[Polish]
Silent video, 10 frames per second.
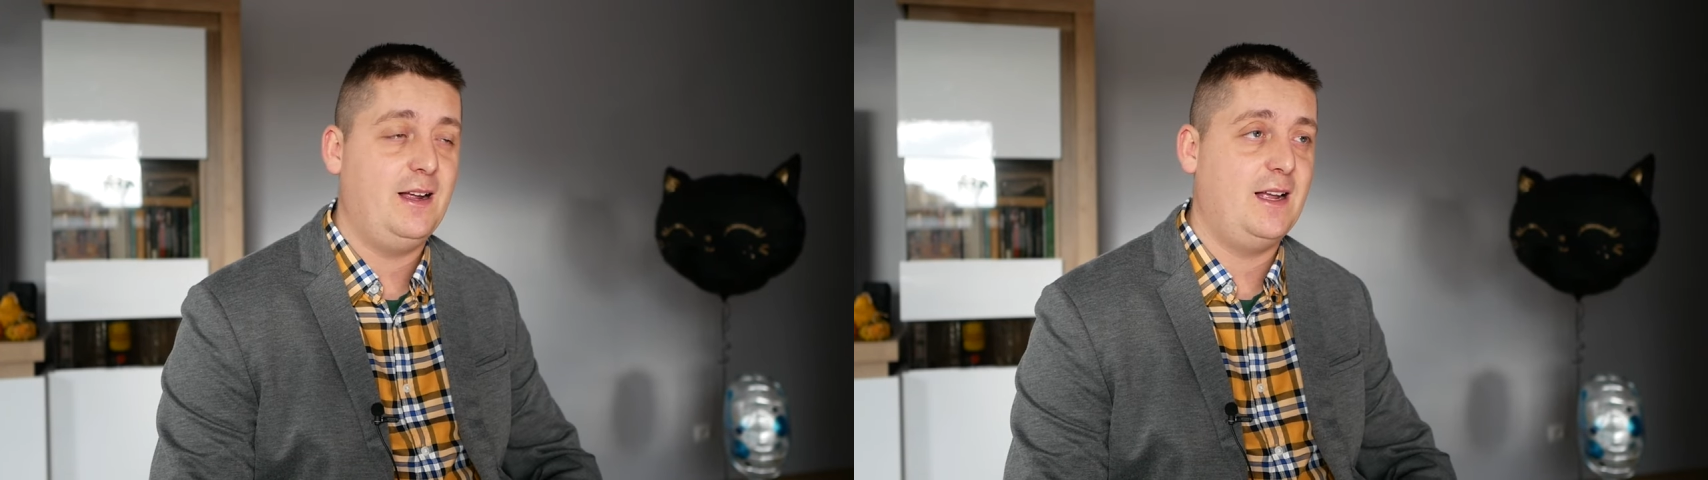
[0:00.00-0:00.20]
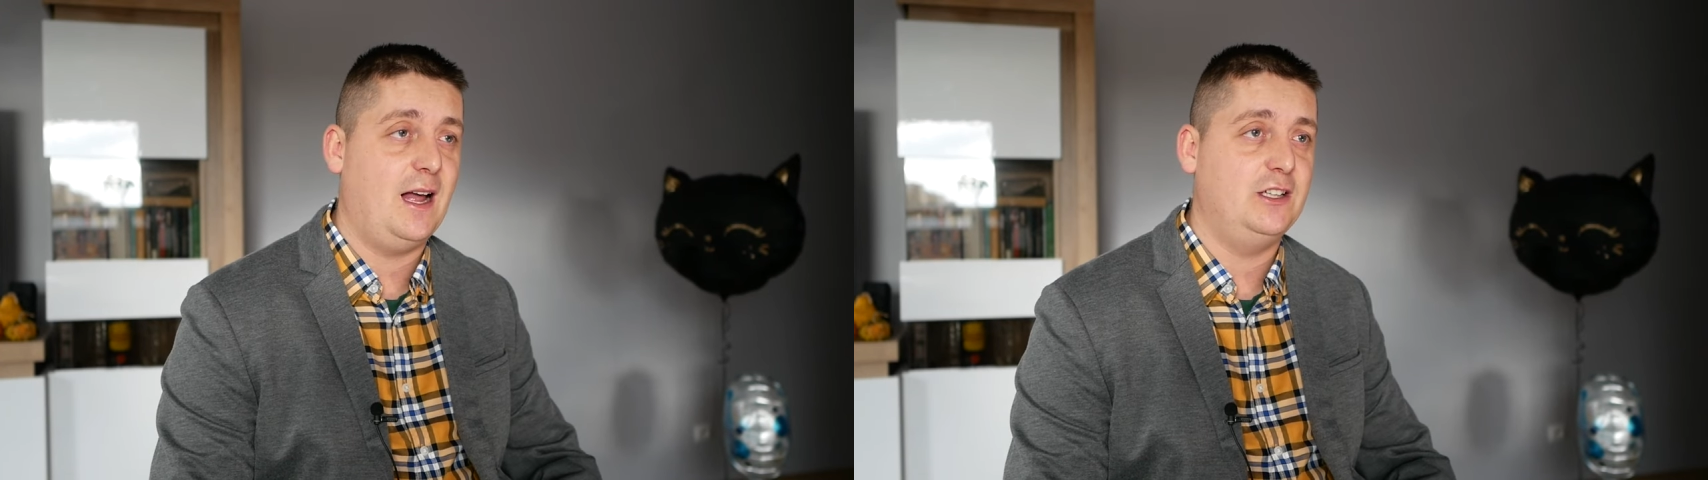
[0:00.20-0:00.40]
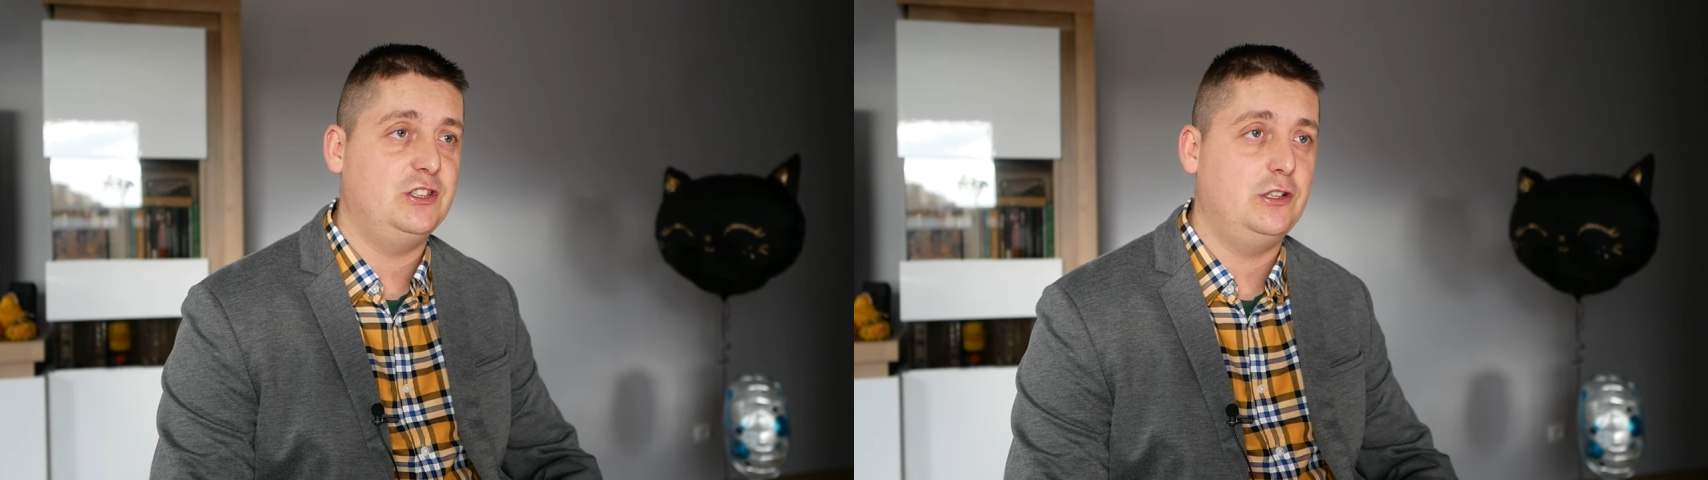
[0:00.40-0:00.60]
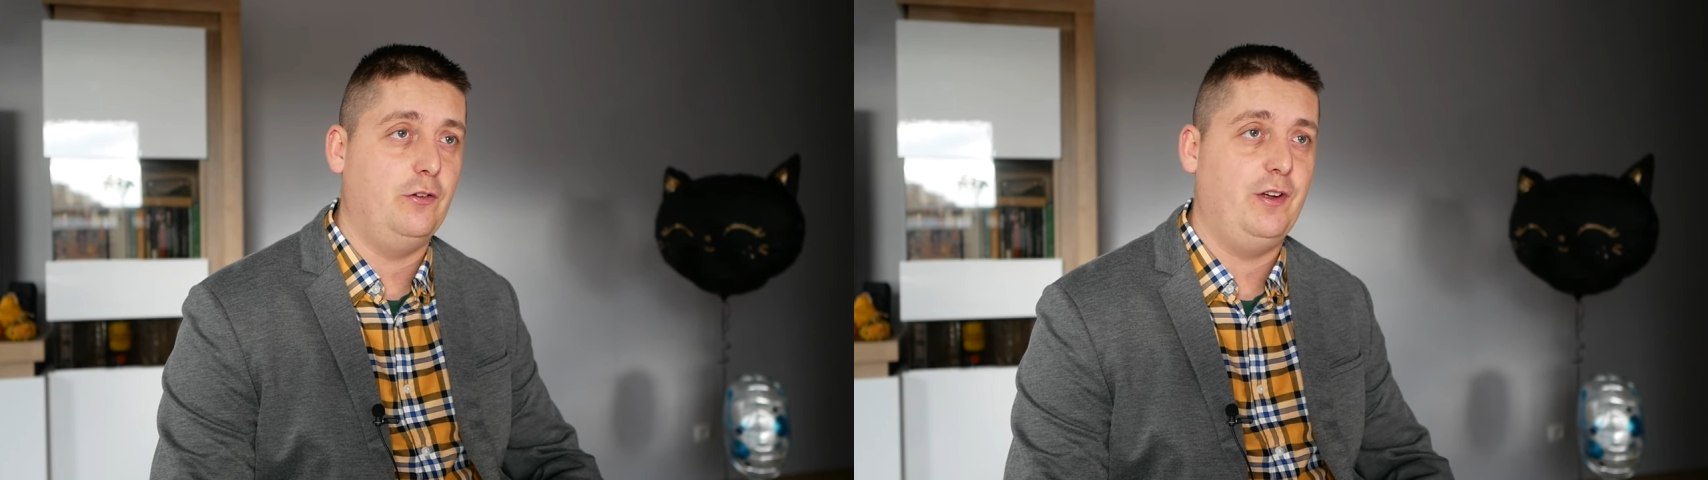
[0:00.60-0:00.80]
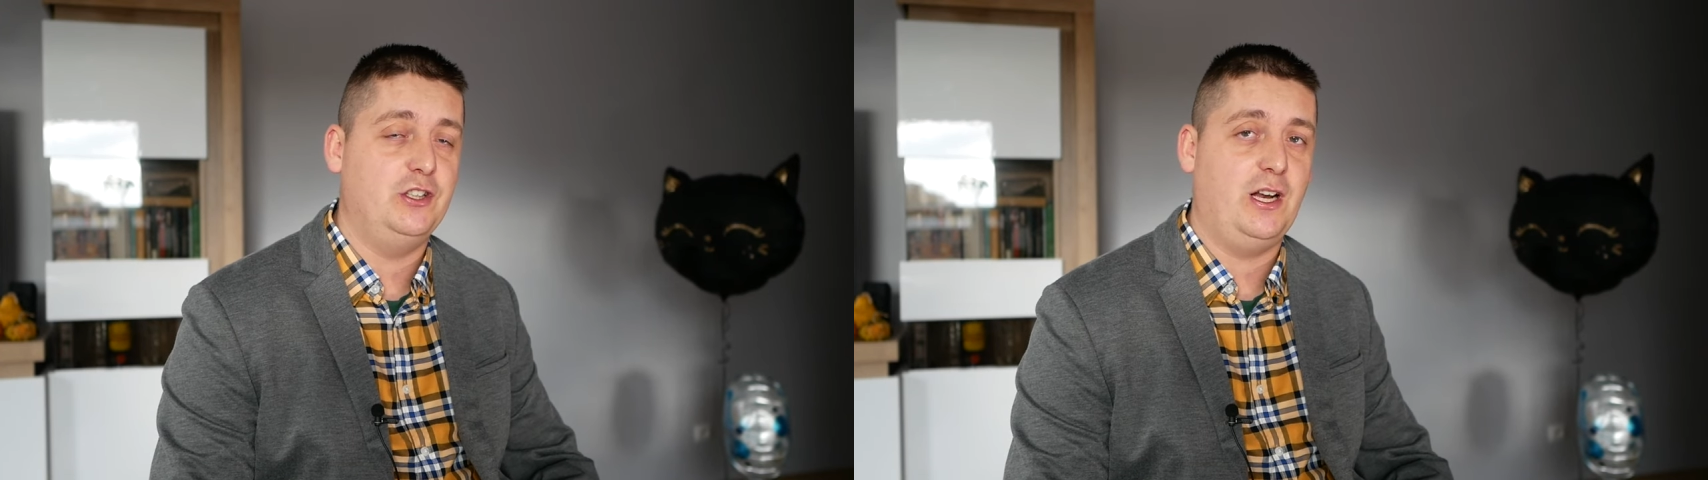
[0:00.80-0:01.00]
Każdy to
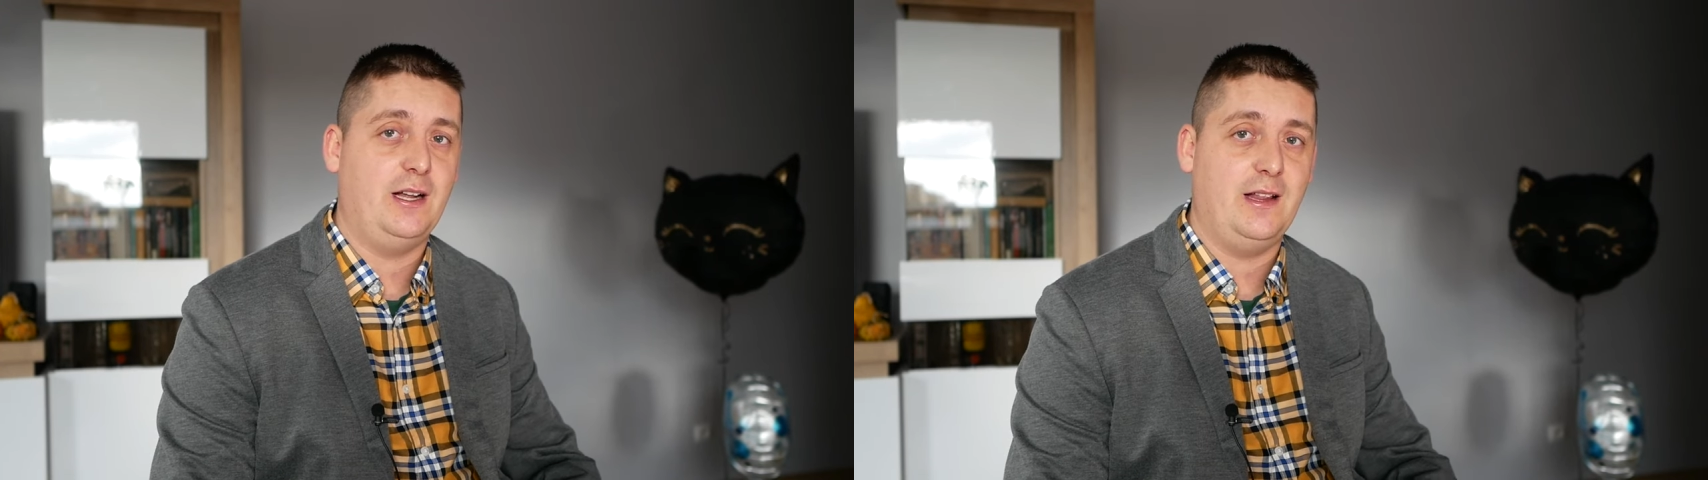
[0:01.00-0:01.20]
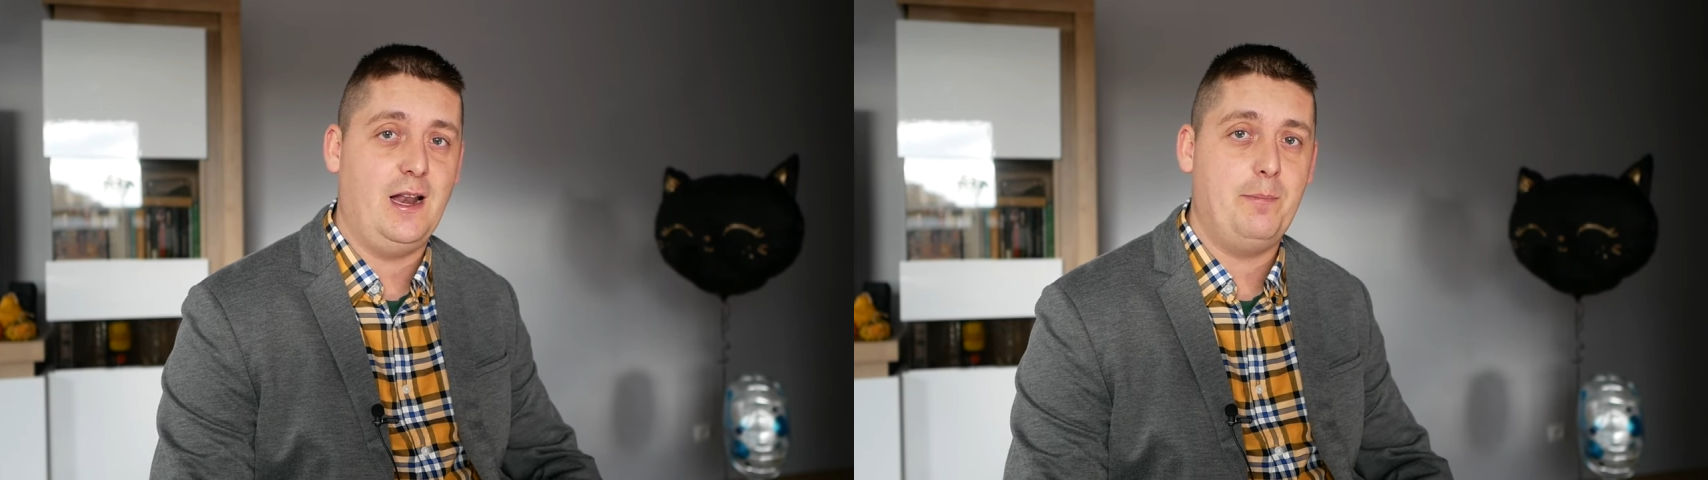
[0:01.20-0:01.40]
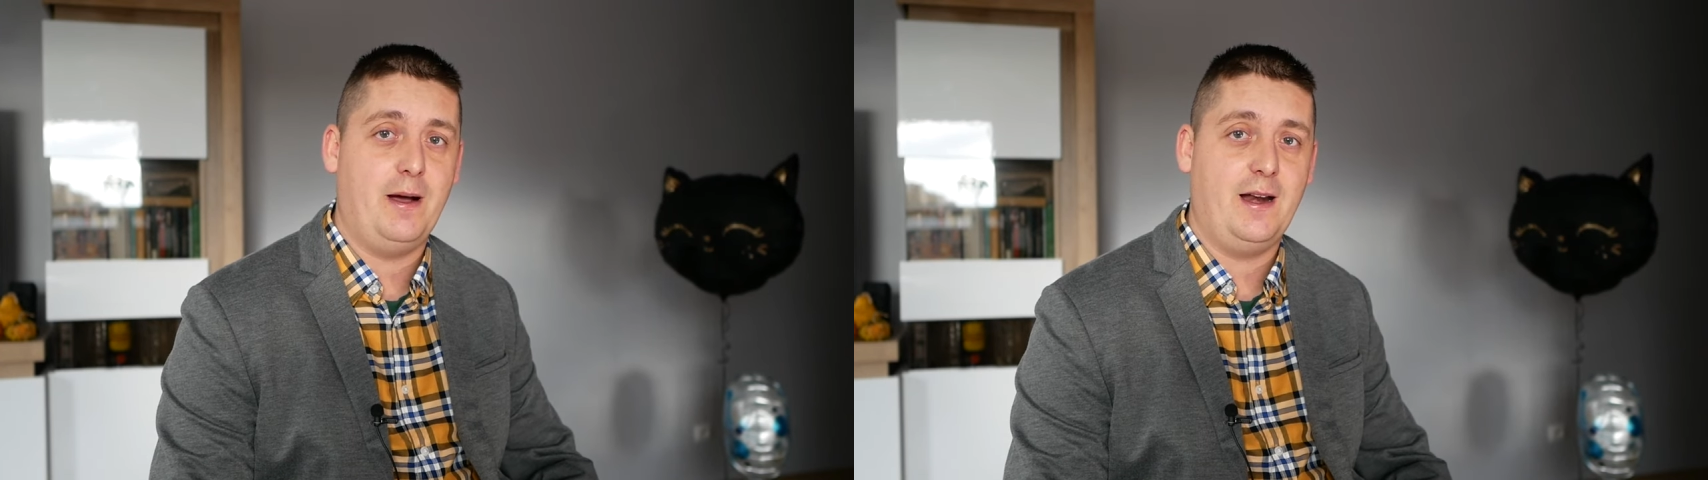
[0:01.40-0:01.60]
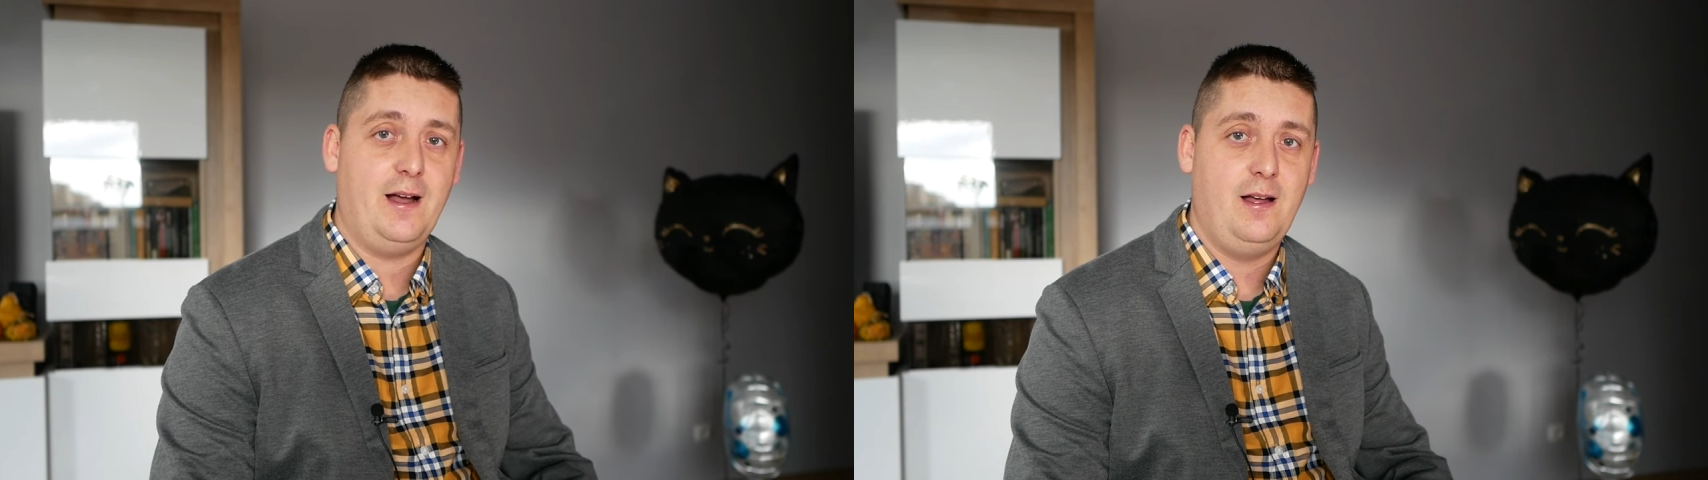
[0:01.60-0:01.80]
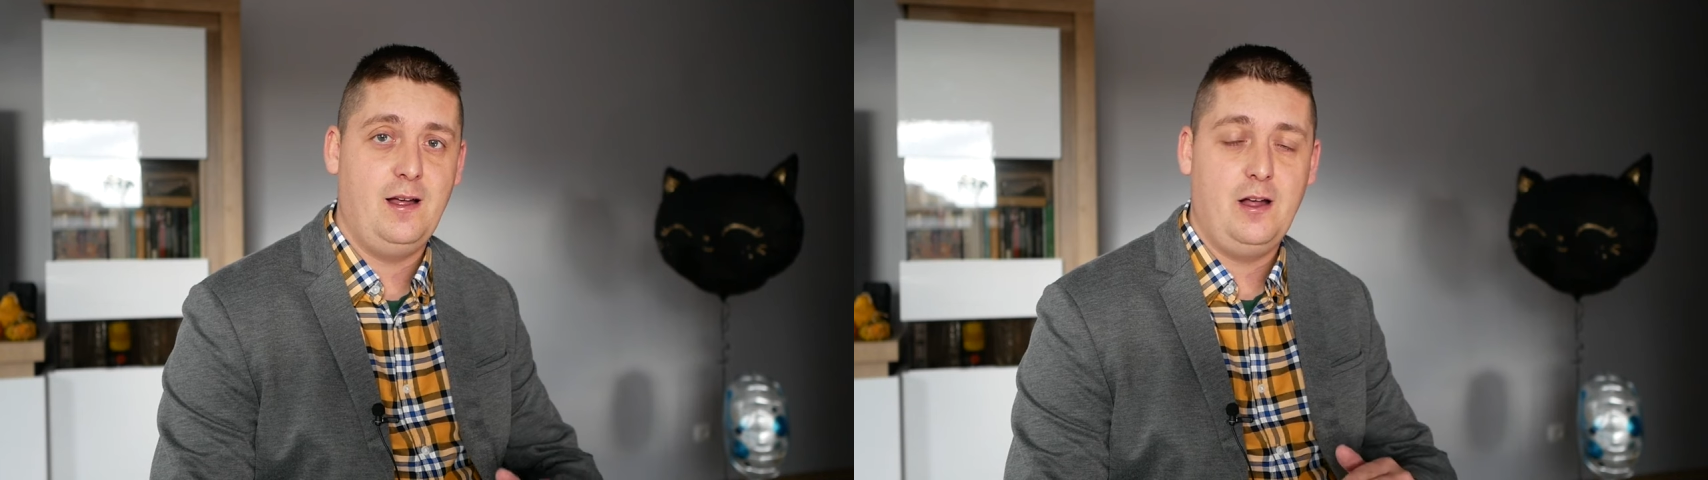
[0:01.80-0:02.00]
wie, że jak nalepa gra,